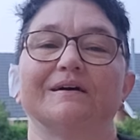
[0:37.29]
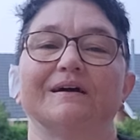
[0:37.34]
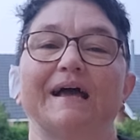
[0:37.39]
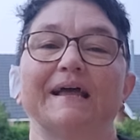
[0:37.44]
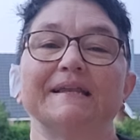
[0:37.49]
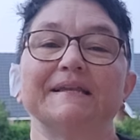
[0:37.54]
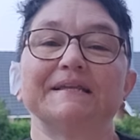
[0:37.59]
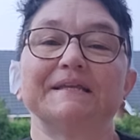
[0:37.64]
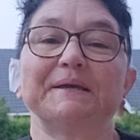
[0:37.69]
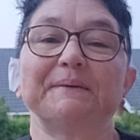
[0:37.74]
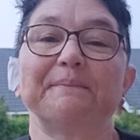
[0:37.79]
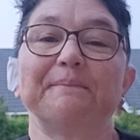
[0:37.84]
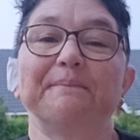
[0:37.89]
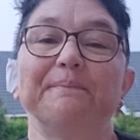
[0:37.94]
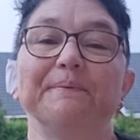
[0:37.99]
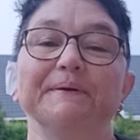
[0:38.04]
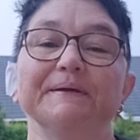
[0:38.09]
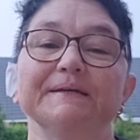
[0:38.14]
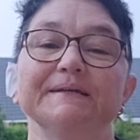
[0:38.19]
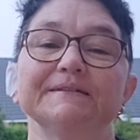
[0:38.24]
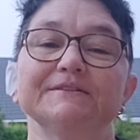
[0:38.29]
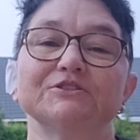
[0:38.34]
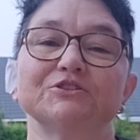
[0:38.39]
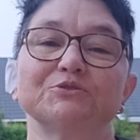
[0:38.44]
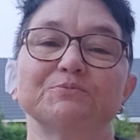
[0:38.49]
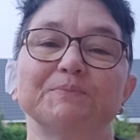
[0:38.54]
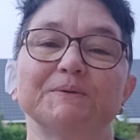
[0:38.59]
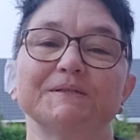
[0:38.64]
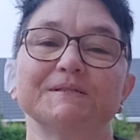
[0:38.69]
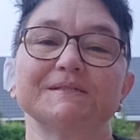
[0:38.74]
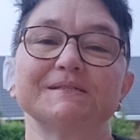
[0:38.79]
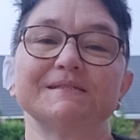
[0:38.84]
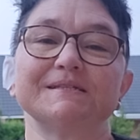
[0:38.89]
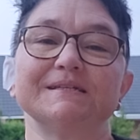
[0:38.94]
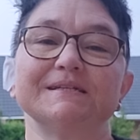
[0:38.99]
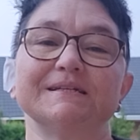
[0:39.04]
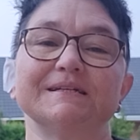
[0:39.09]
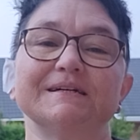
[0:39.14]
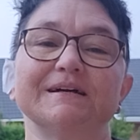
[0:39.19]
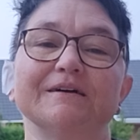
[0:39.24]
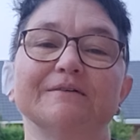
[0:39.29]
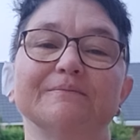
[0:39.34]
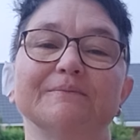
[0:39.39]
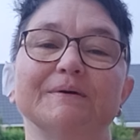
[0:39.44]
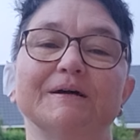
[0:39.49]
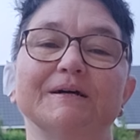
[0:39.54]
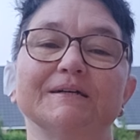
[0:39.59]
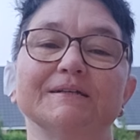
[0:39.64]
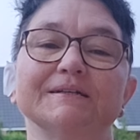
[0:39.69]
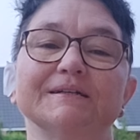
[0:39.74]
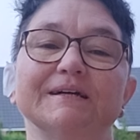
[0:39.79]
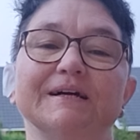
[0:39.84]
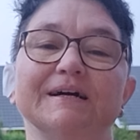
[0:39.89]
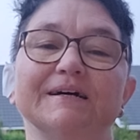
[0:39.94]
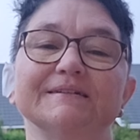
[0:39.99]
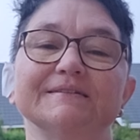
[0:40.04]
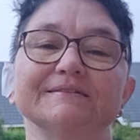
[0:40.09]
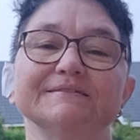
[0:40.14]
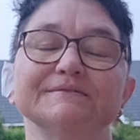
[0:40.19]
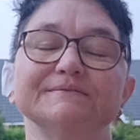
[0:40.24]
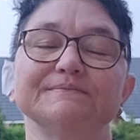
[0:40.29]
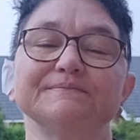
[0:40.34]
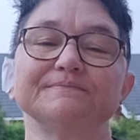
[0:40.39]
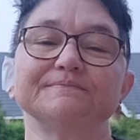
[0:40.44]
einen Gebetsspaziergang machen kann,